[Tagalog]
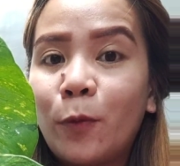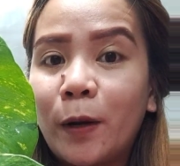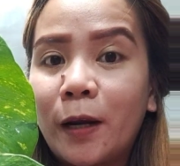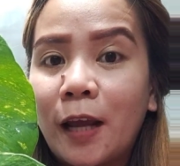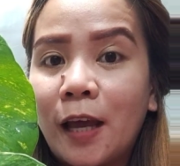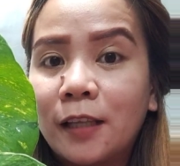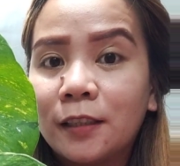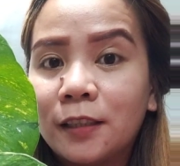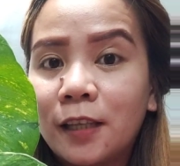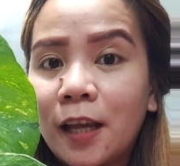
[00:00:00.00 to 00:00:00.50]
or
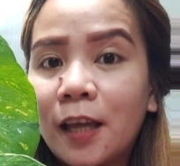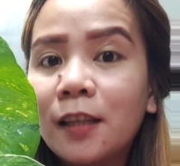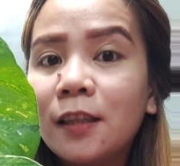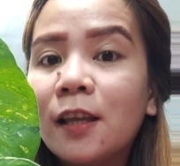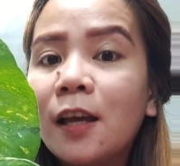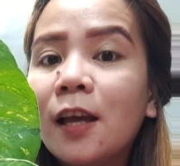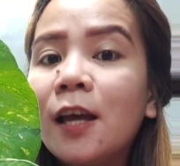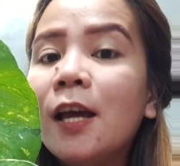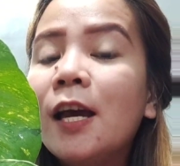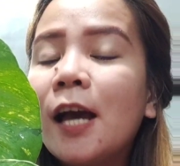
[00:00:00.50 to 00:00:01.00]

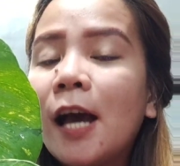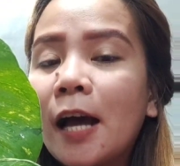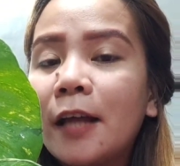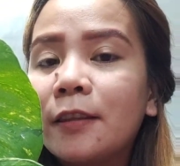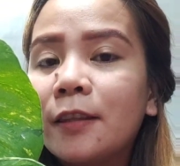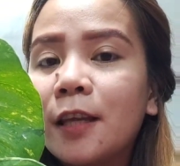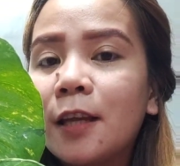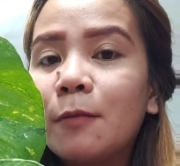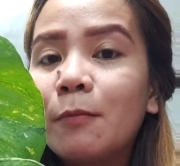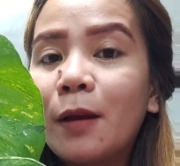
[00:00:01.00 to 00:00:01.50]
100.
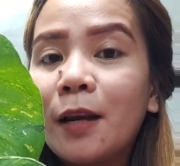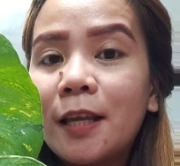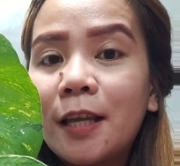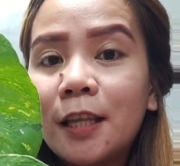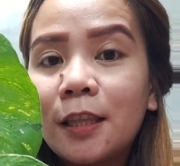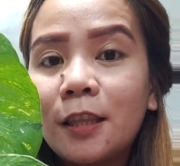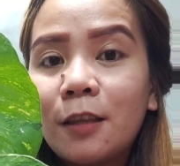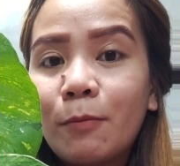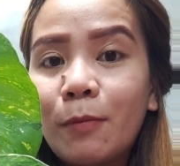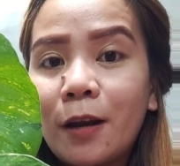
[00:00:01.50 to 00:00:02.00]
And then,
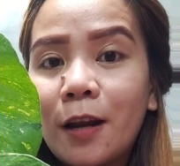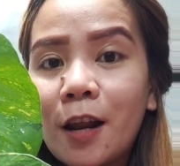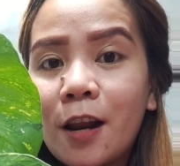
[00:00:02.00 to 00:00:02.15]
maliit diba